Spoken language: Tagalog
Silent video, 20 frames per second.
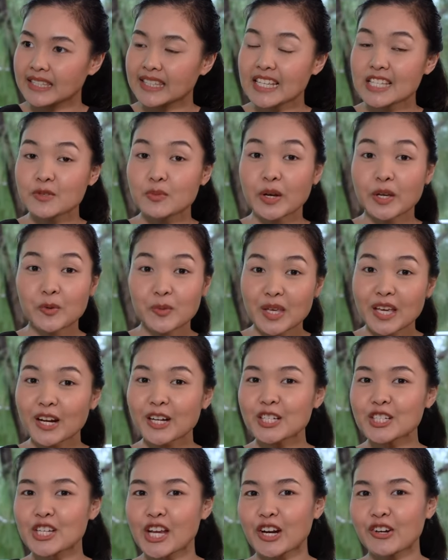That's why we
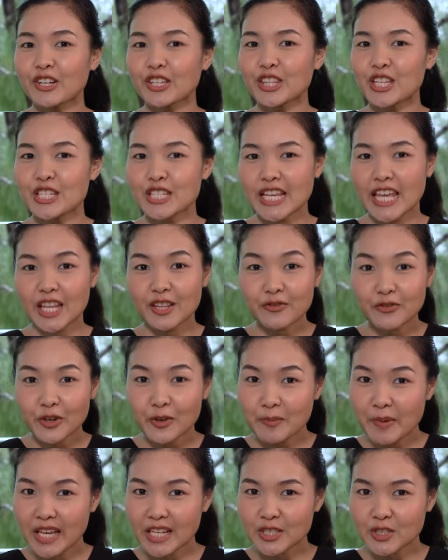are sharing this
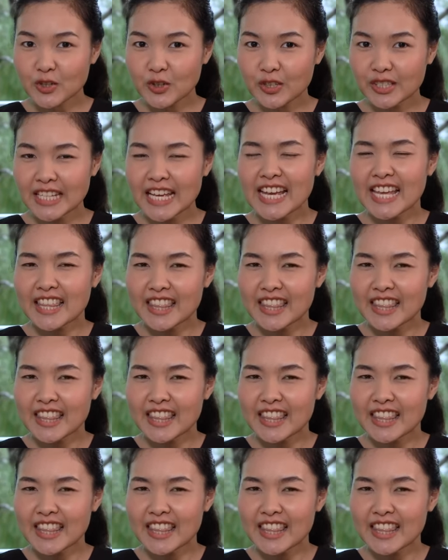information,